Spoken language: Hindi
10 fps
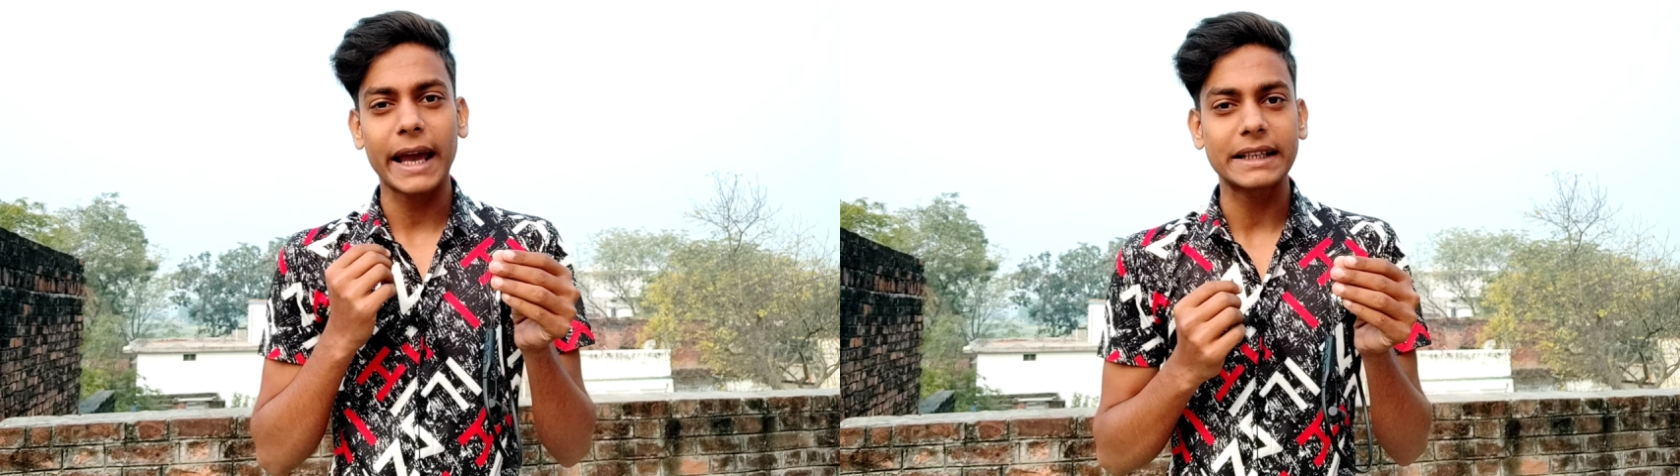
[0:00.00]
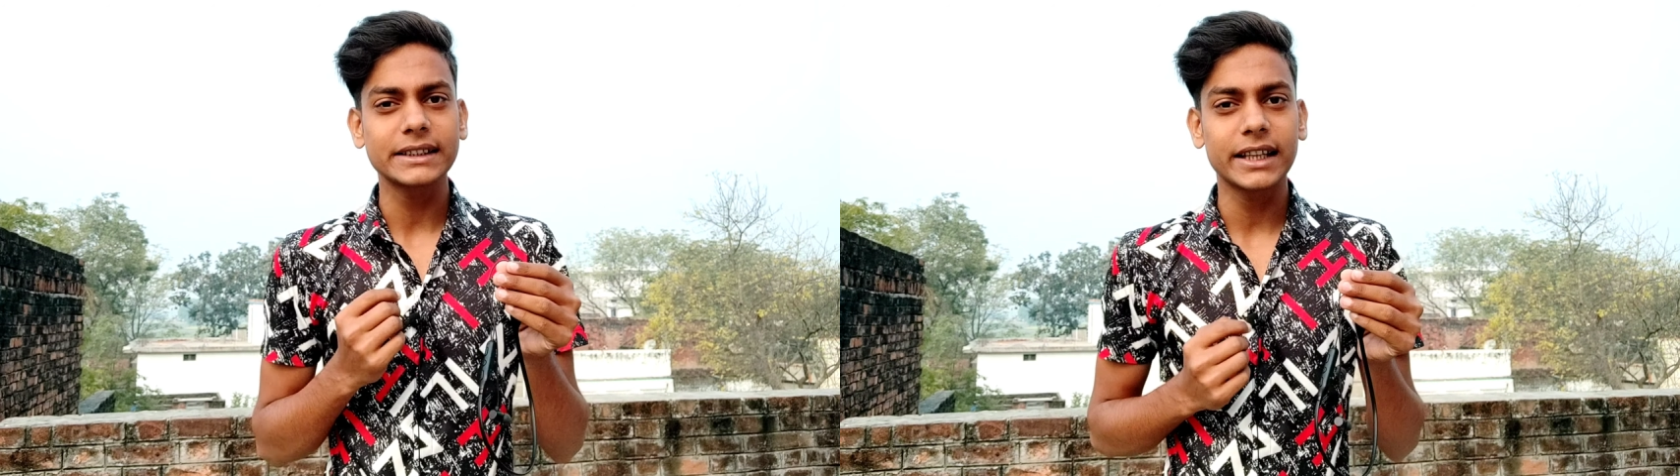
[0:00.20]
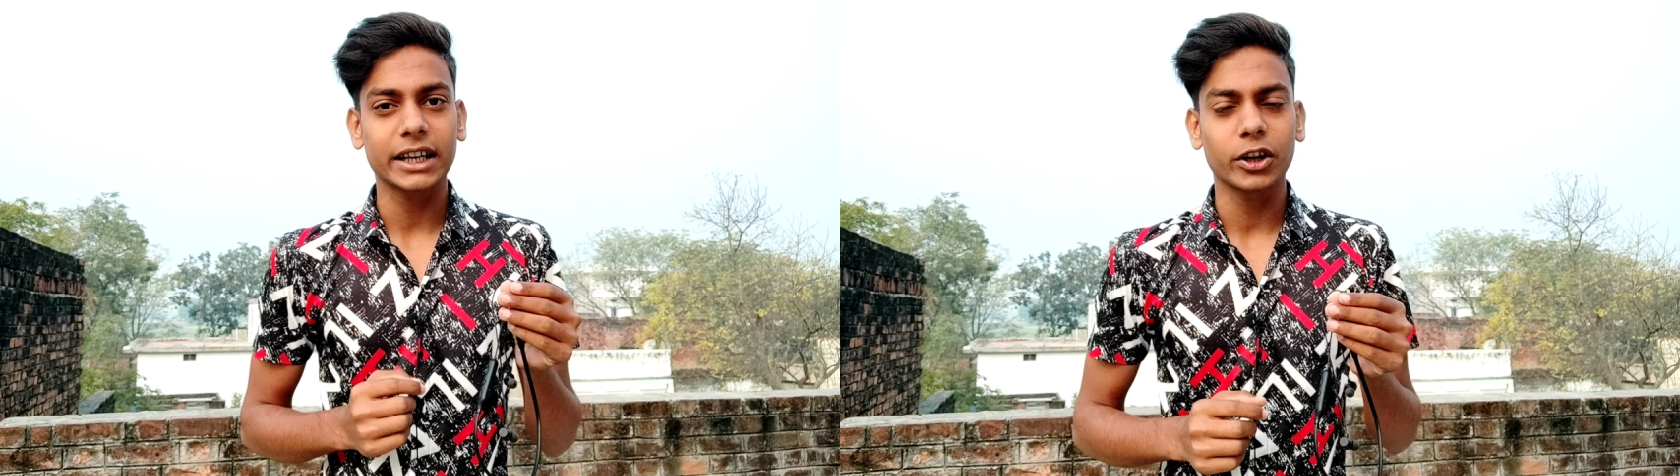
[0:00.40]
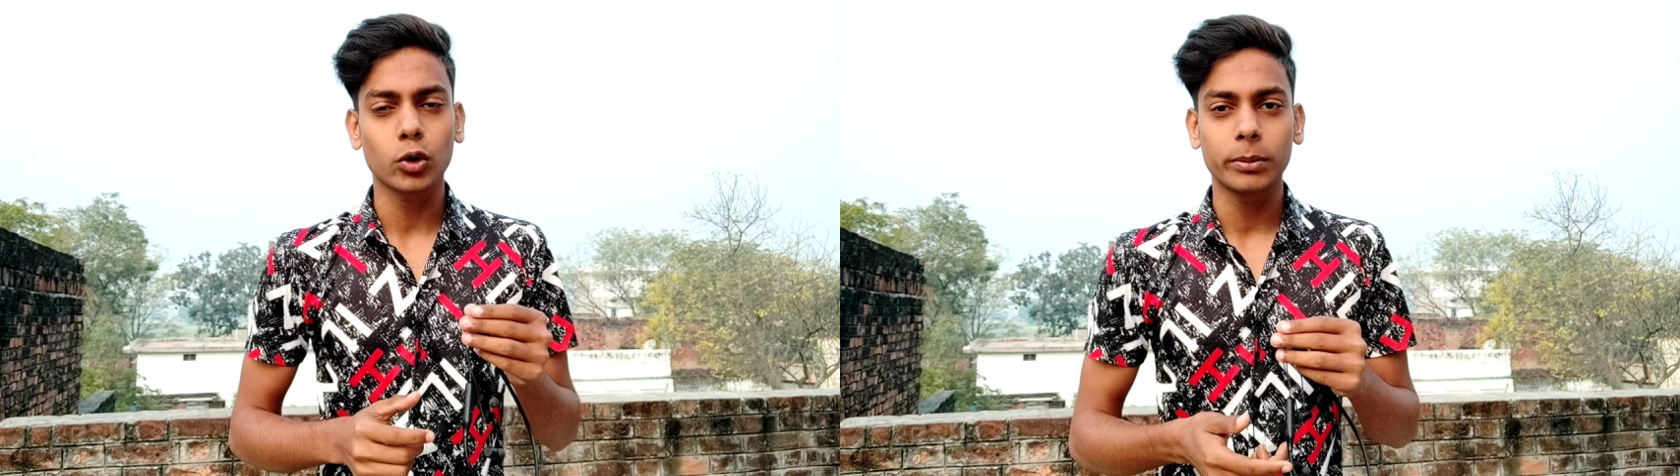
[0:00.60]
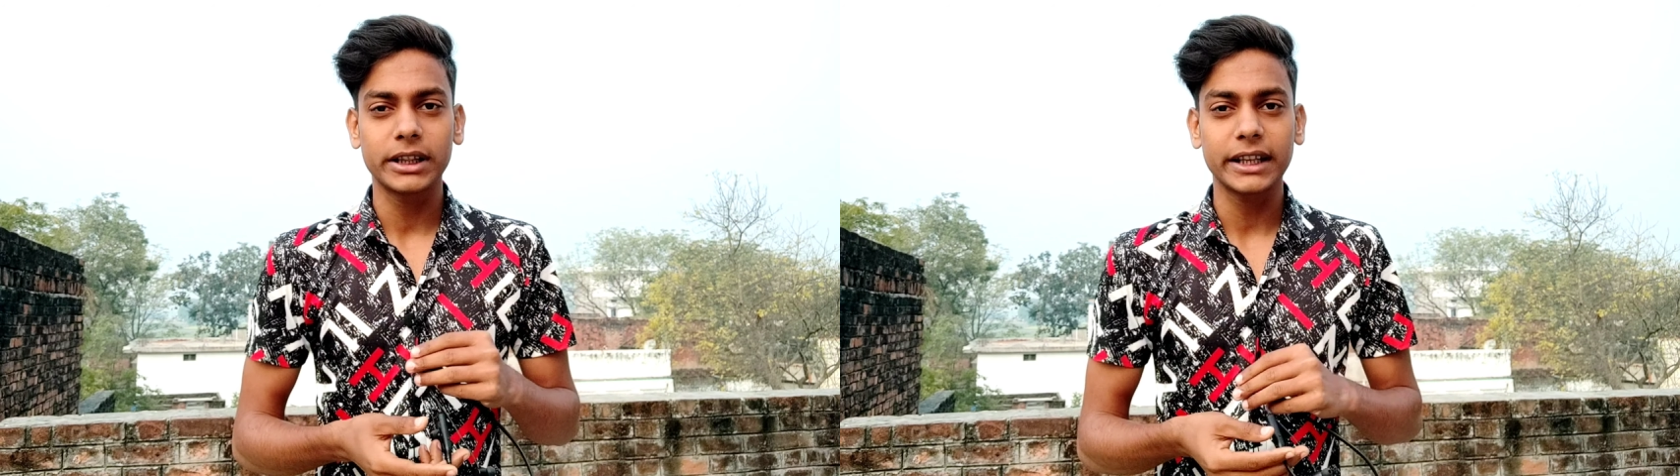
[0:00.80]
कैसी देखने
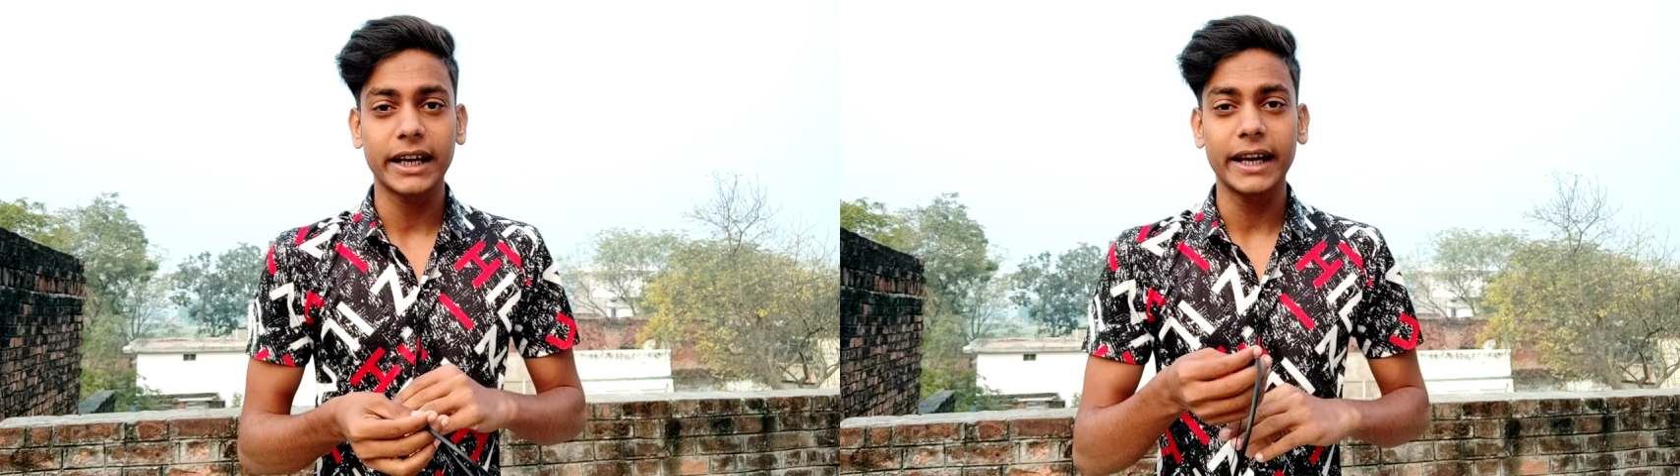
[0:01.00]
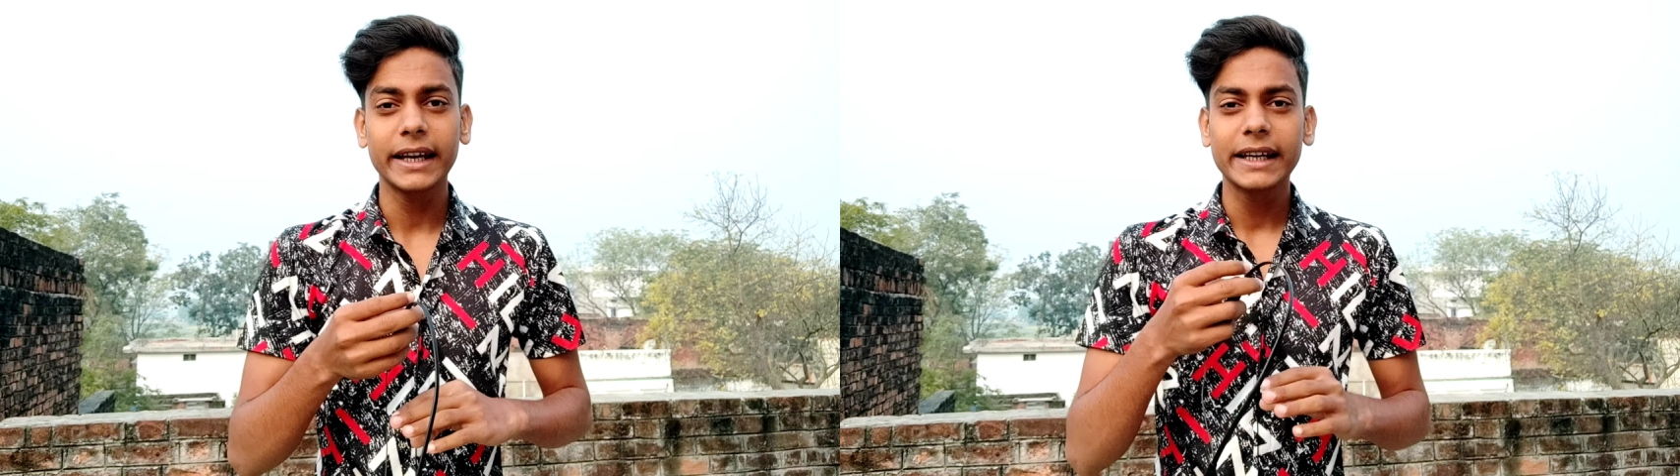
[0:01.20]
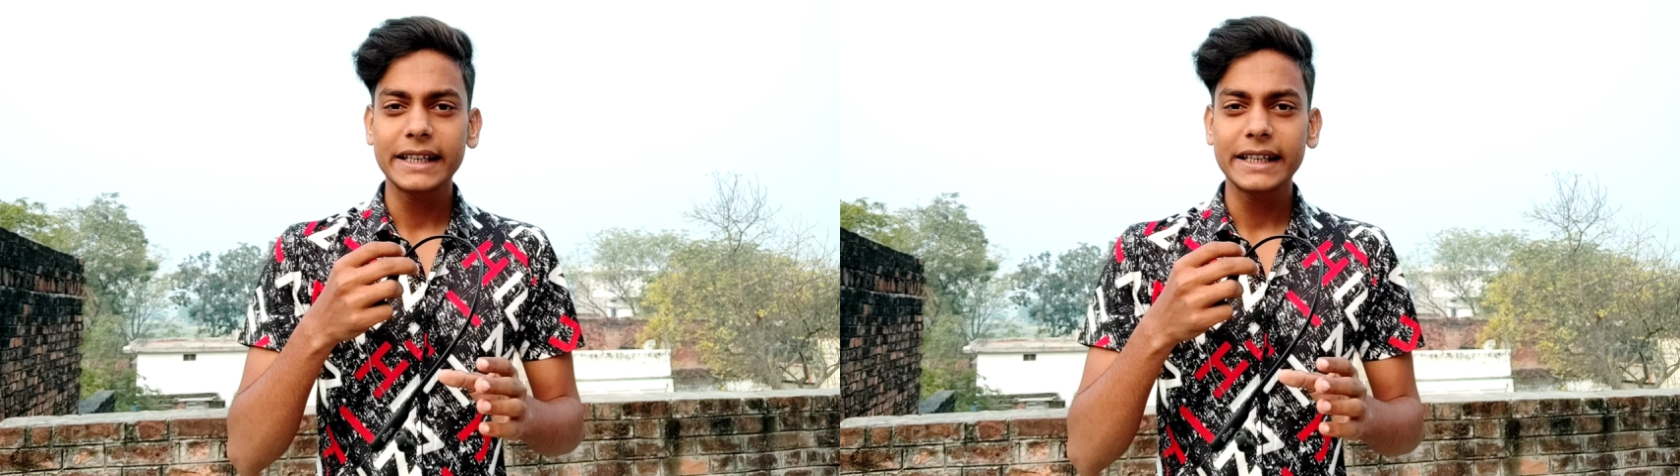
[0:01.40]
को मिलती है